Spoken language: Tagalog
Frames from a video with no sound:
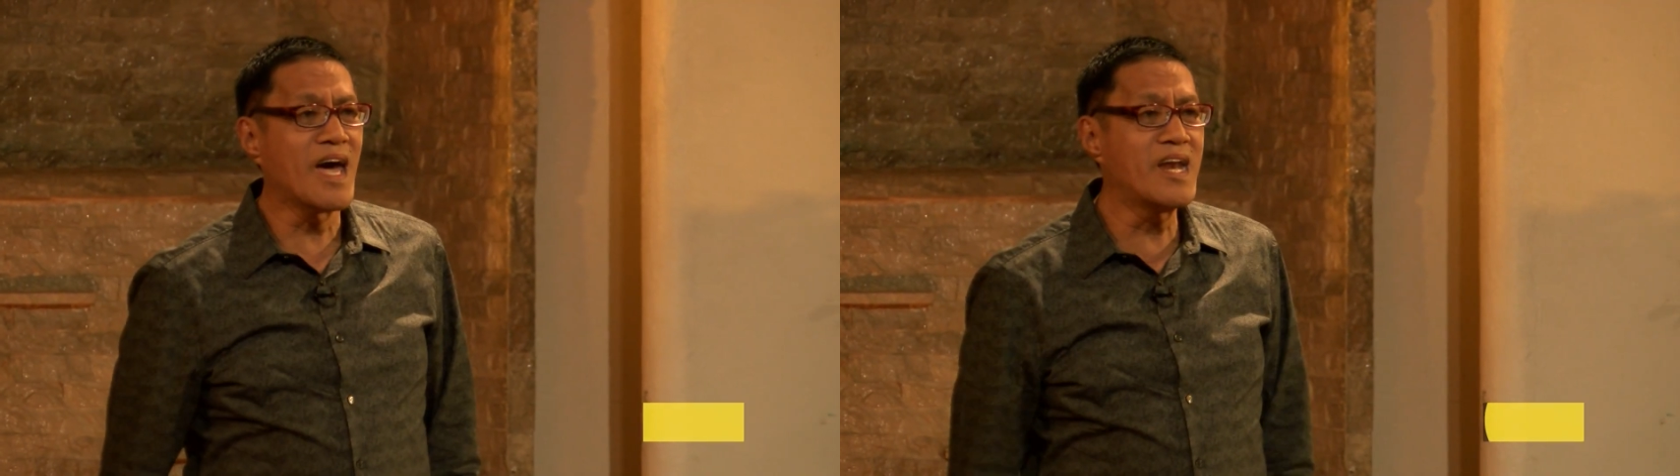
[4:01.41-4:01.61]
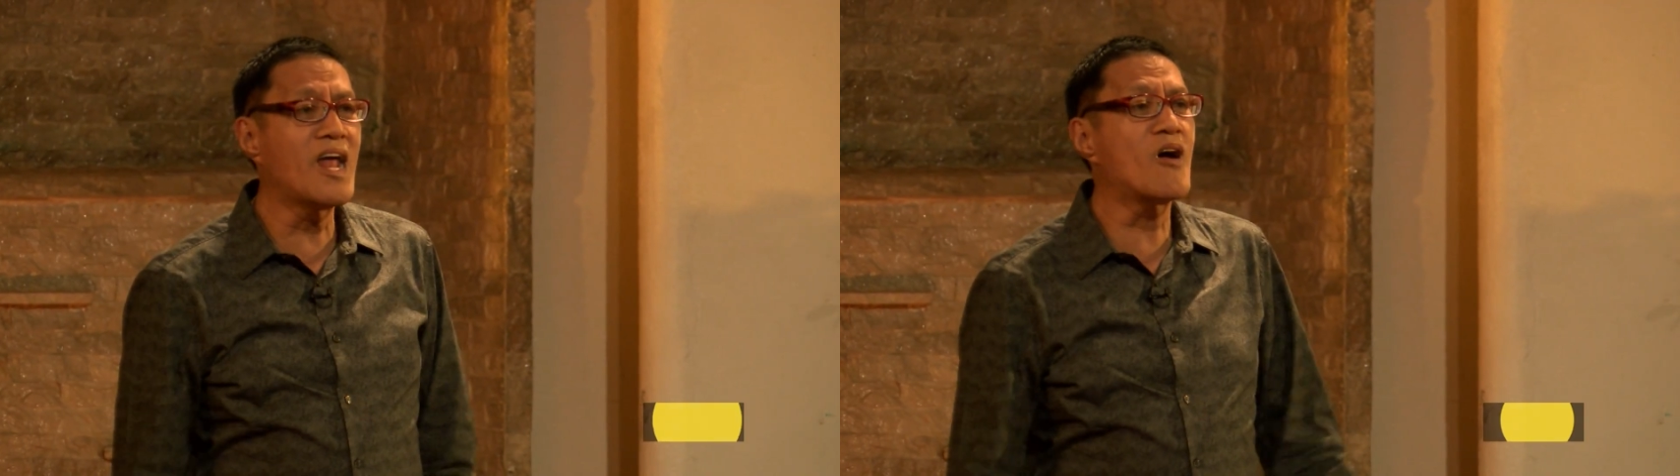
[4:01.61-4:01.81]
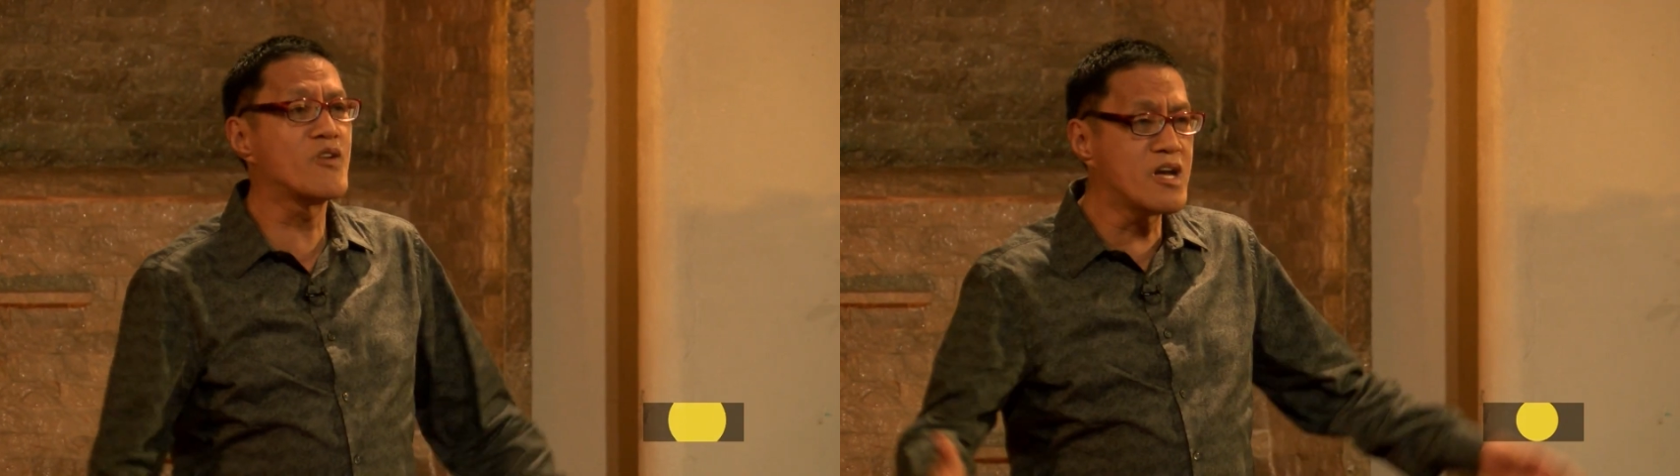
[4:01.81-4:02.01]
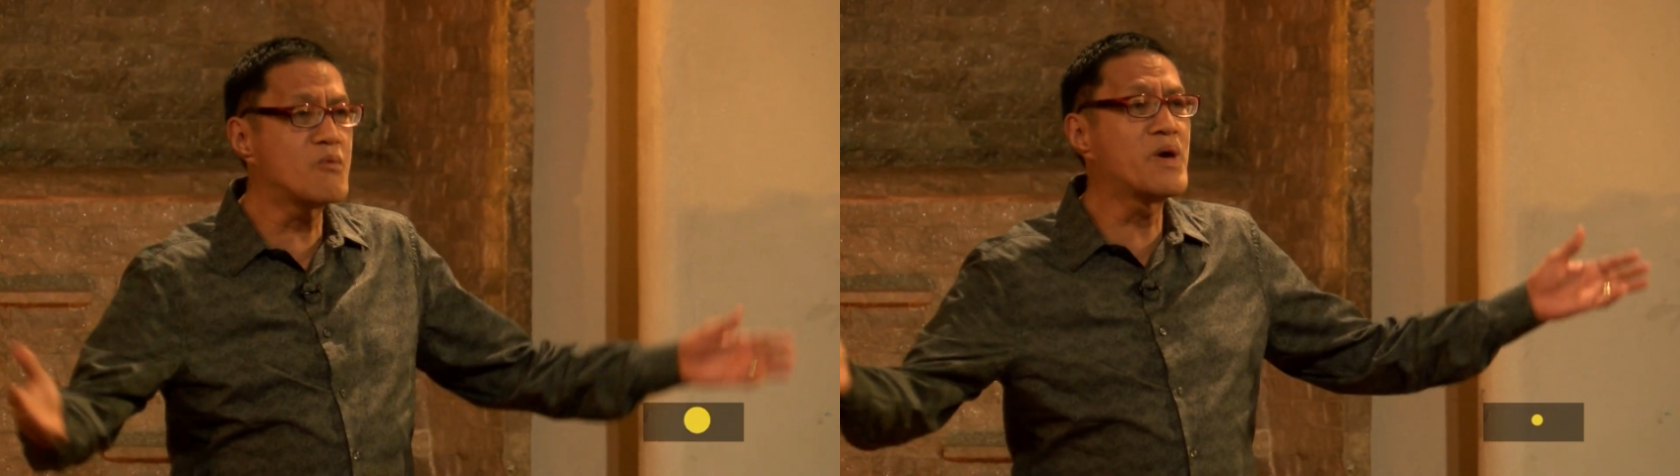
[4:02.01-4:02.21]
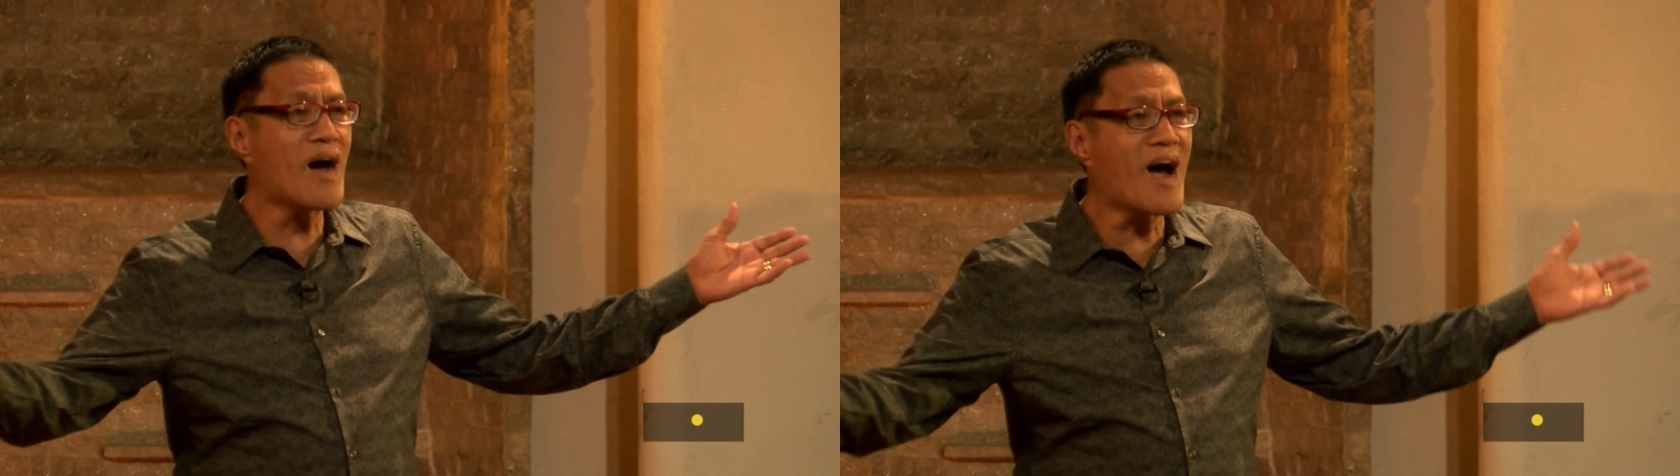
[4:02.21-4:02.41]
And now, here
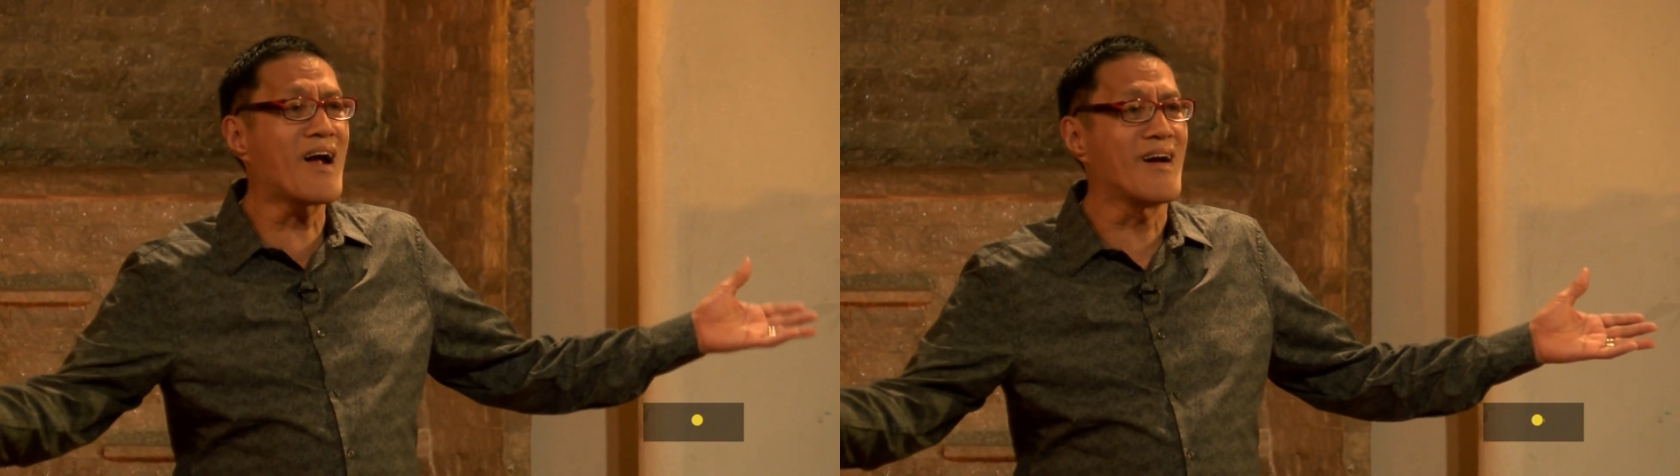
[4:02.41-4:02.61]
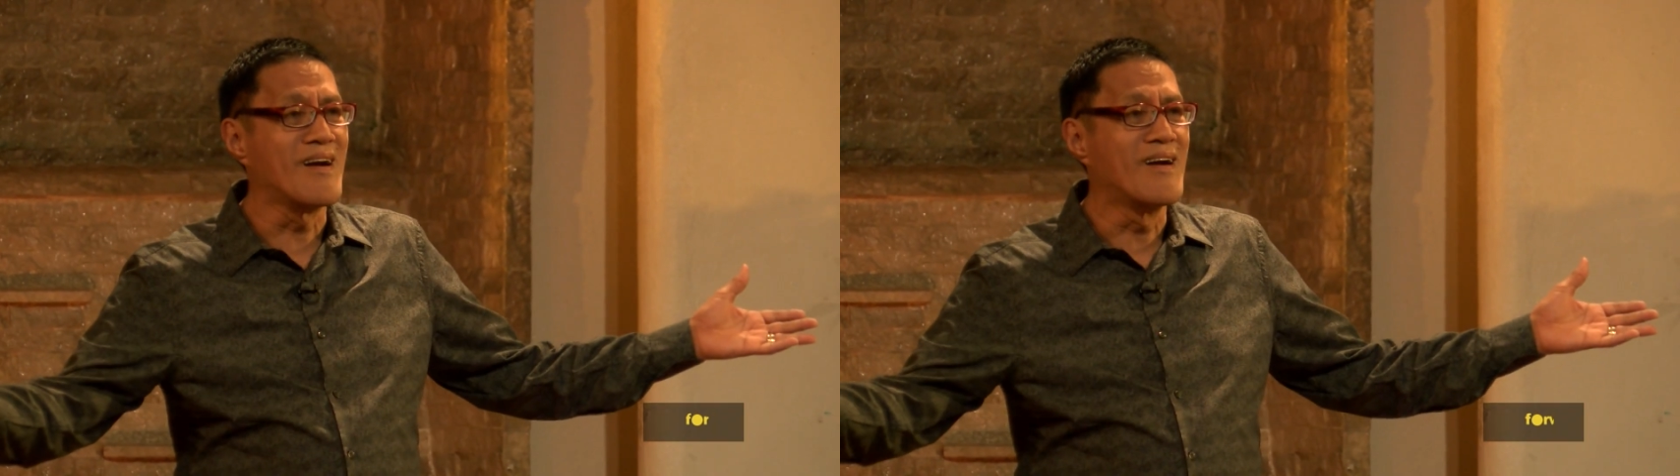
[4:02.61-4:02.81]
we are.